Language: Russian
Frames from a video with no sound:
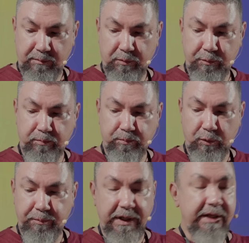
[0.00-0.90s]
э,
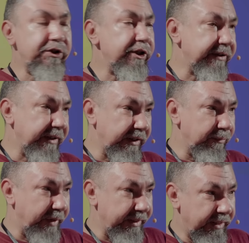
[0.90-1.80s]
бубенчик на
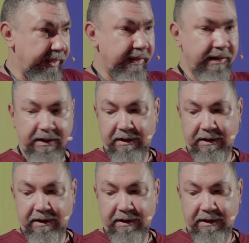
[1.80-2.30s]
колпаке,